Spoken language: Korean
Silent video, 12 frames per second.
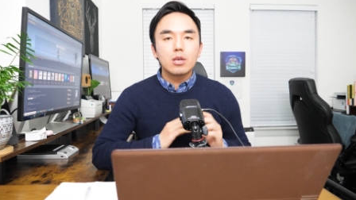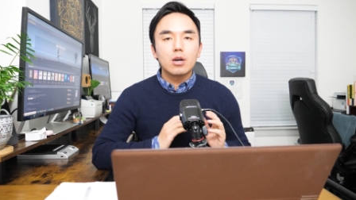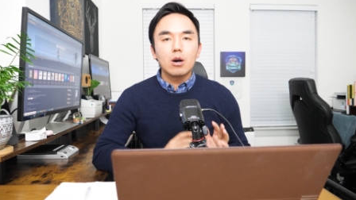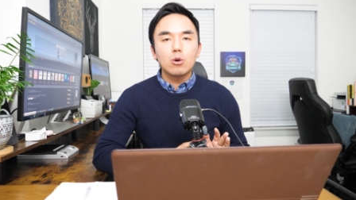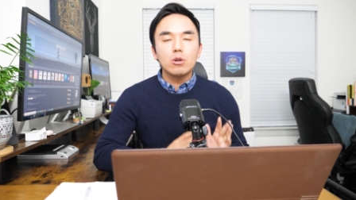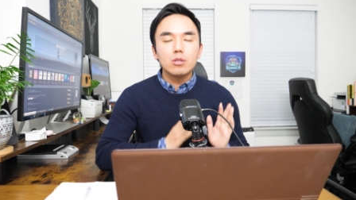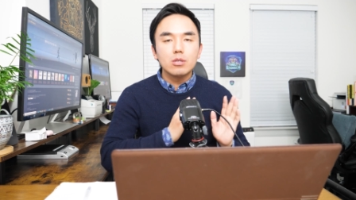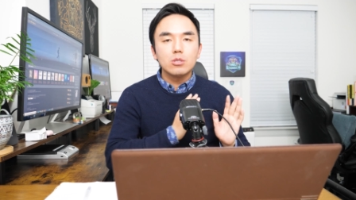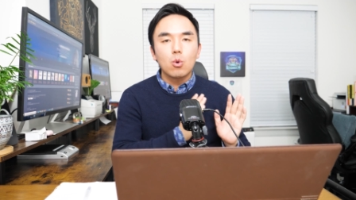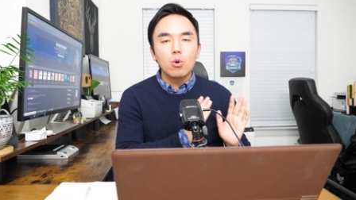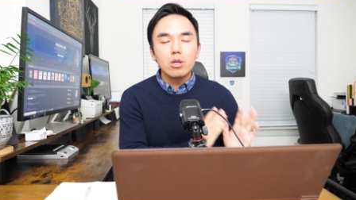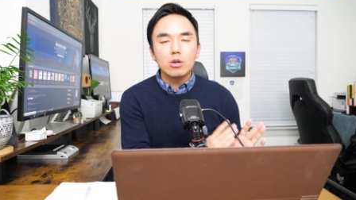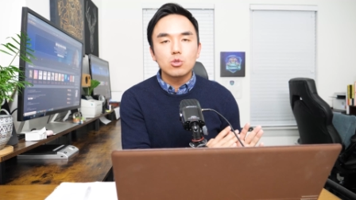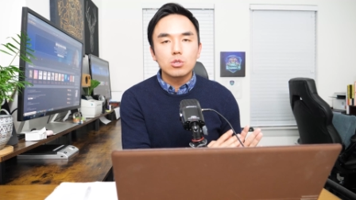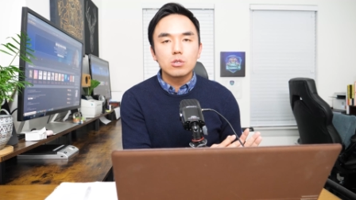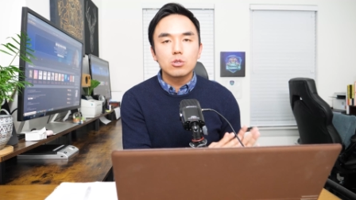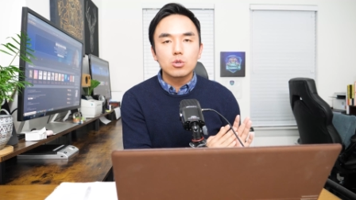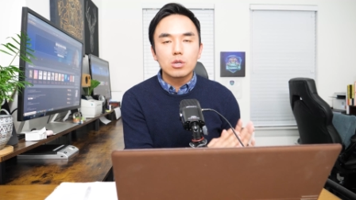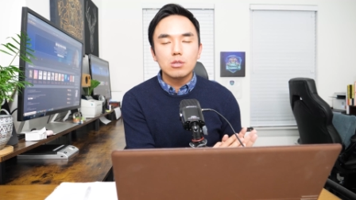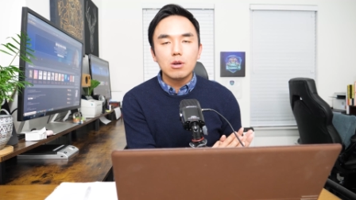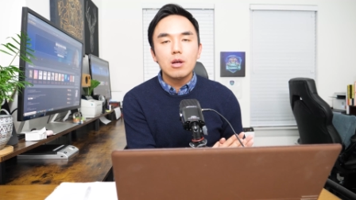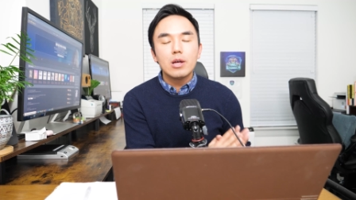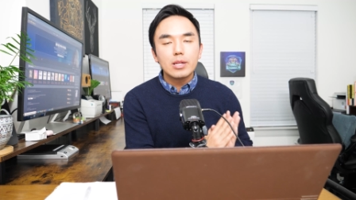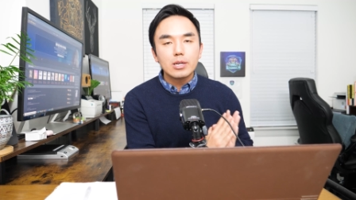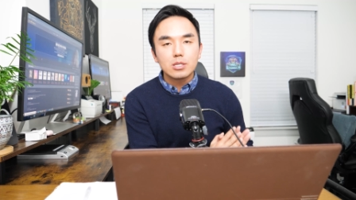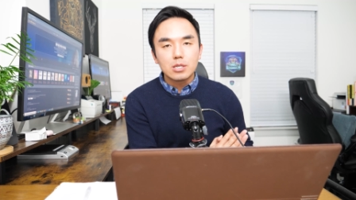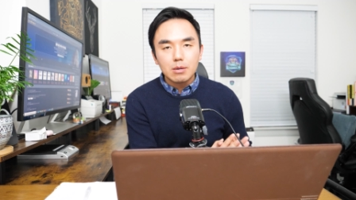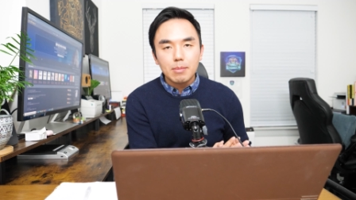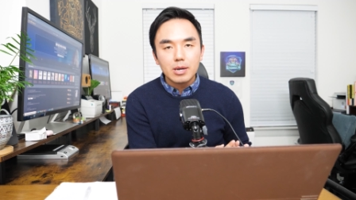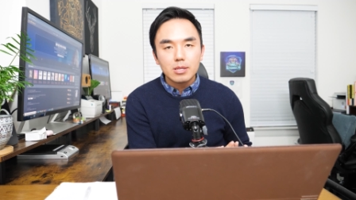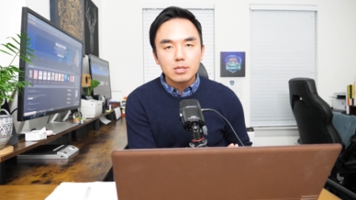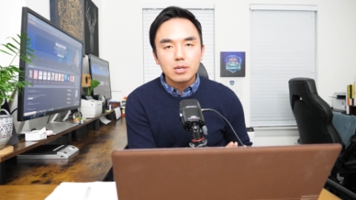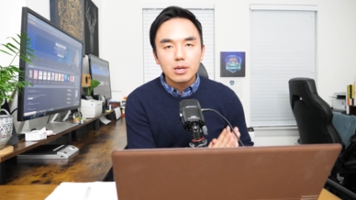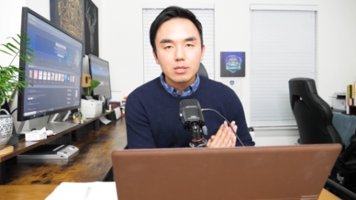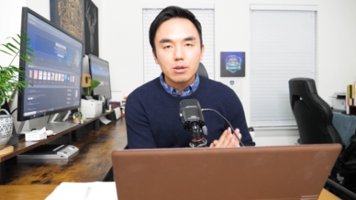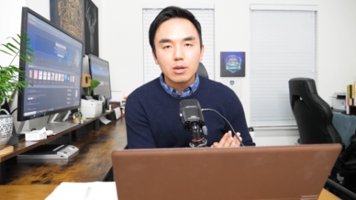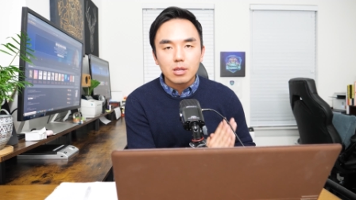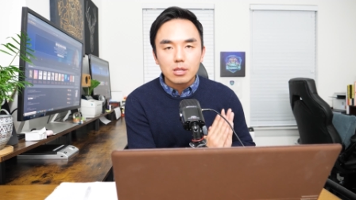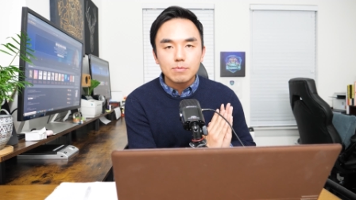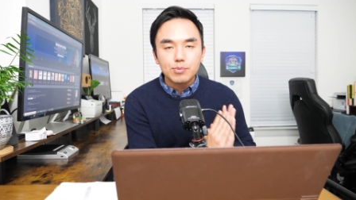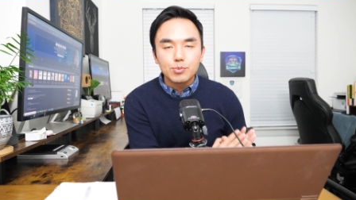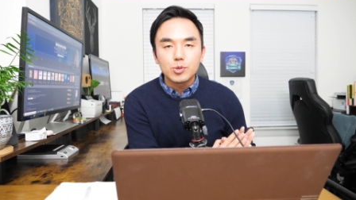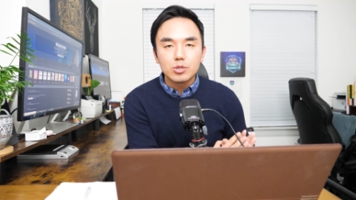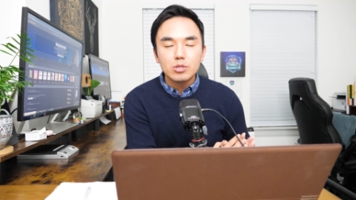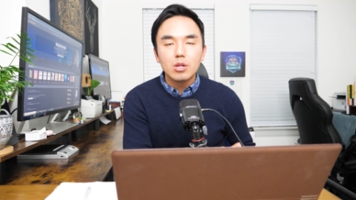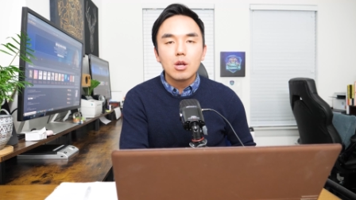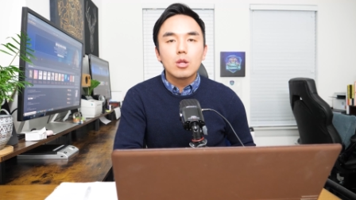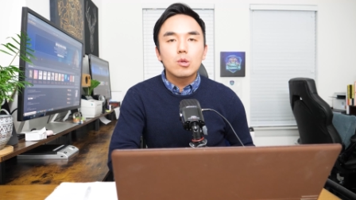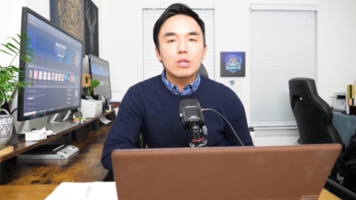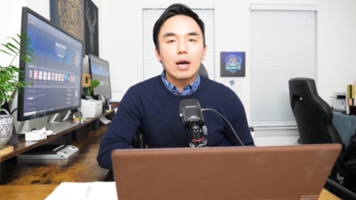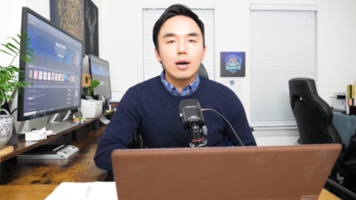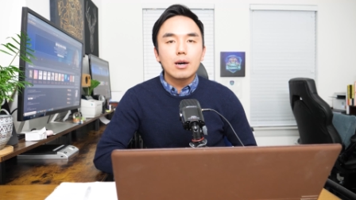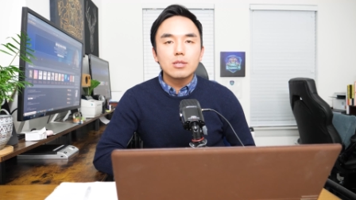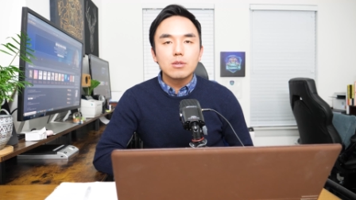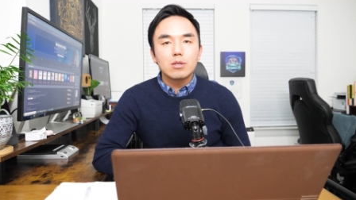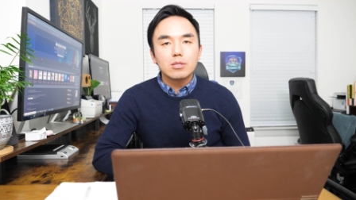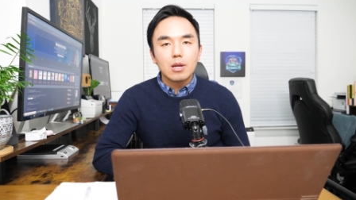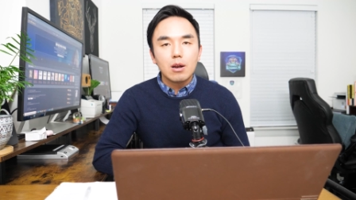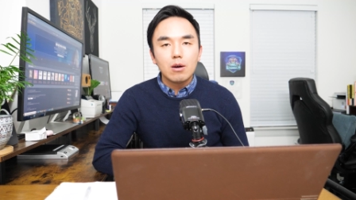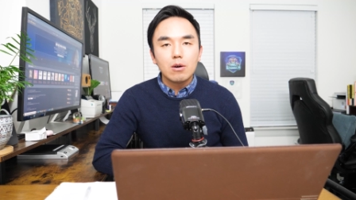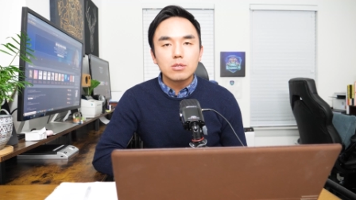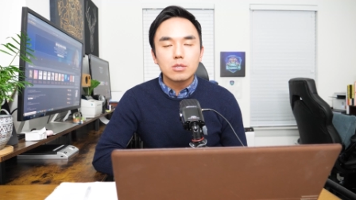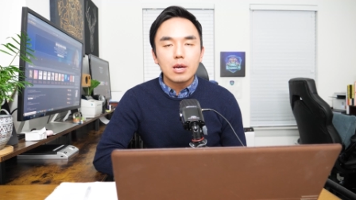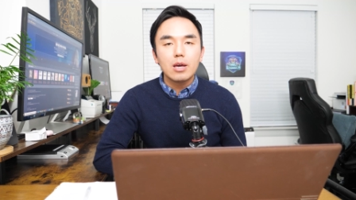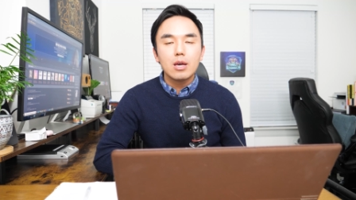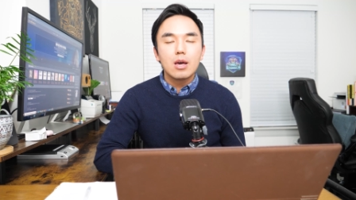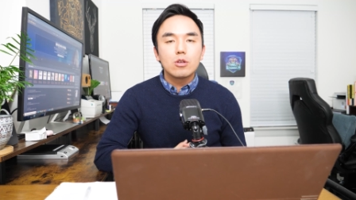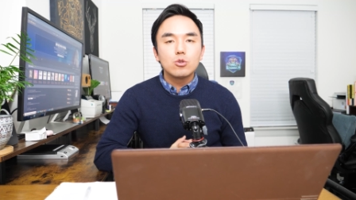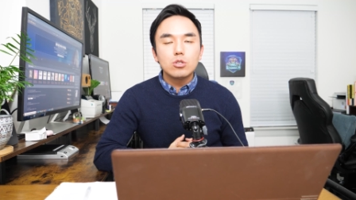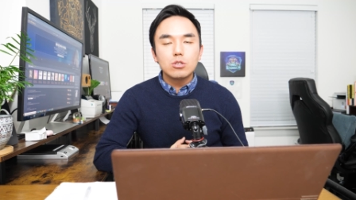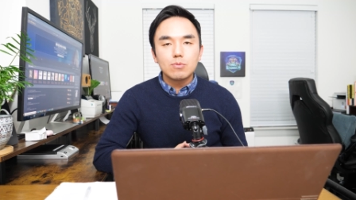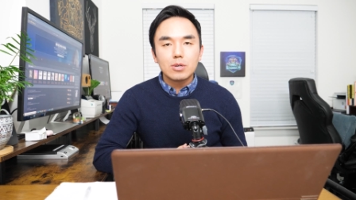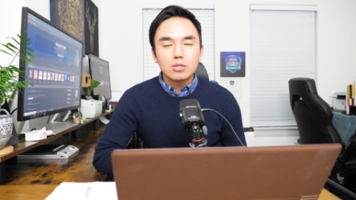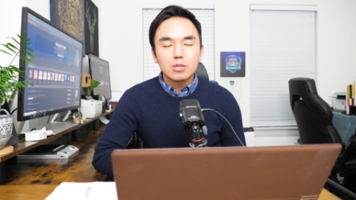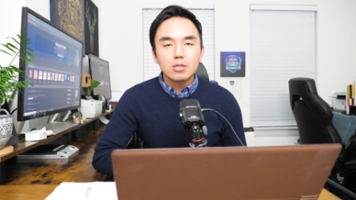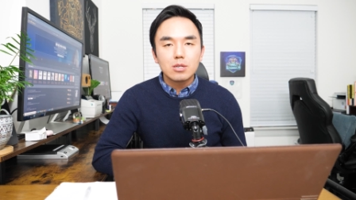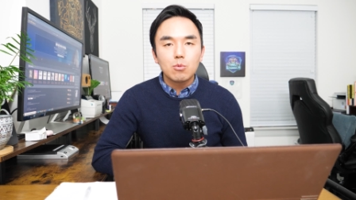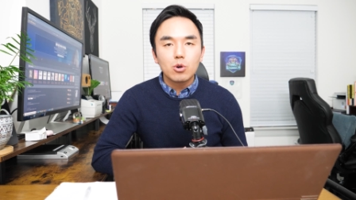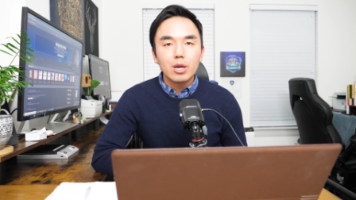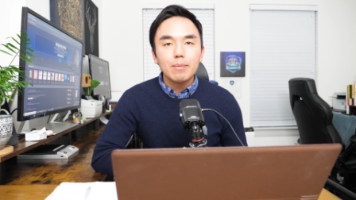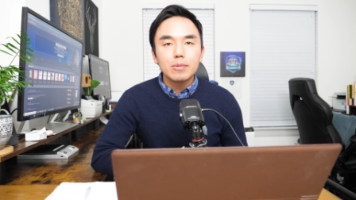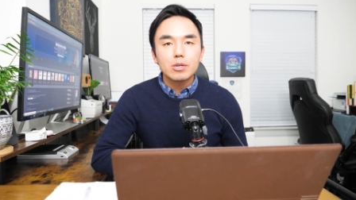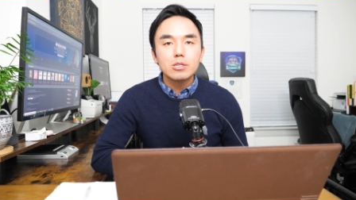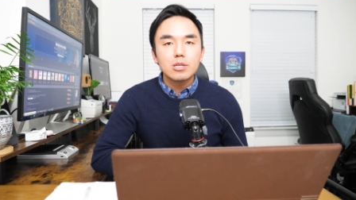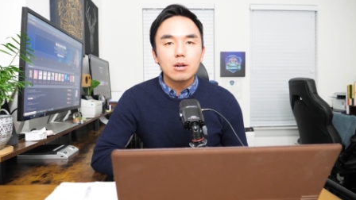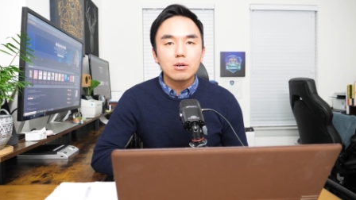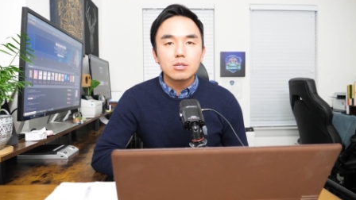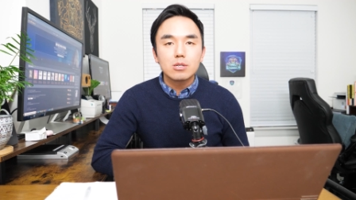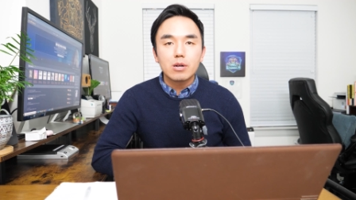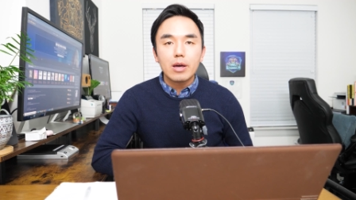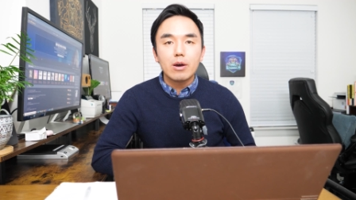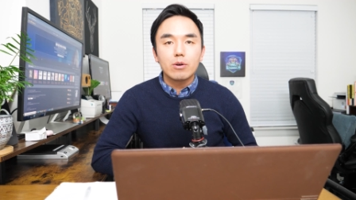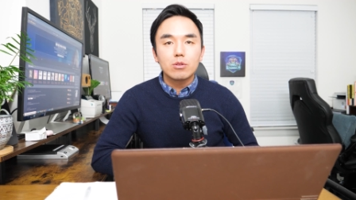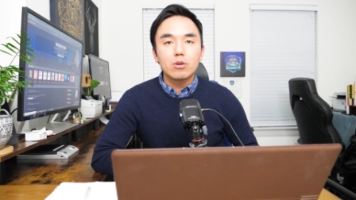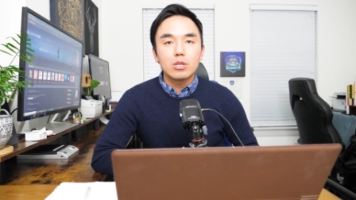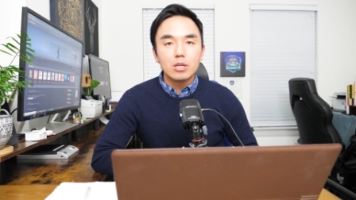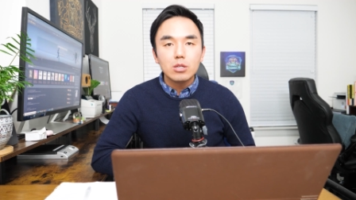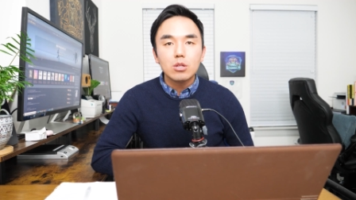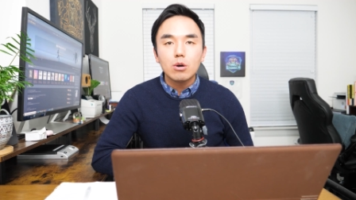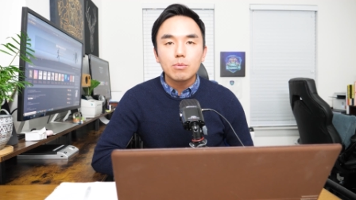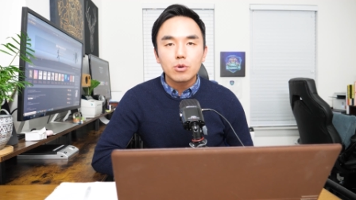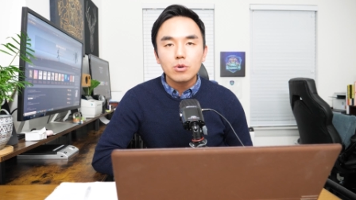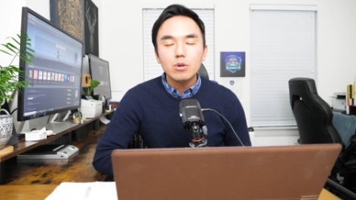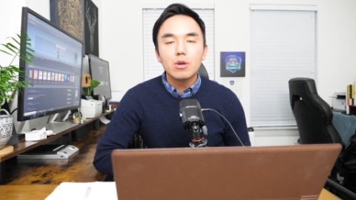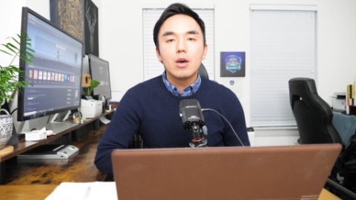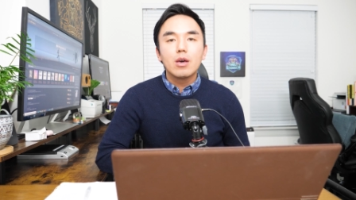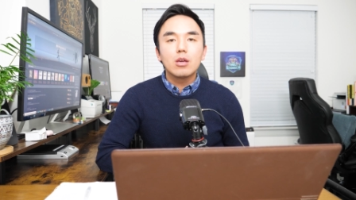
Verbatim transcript: 제가 컨텐츠 올린 것들 중에서 다시 리마인드를 해드려야 되는 부분, 또 나아가서는 셀러들의 유튜브에서 찾아보기 힘든 셀러들의 어떤 인터뷰,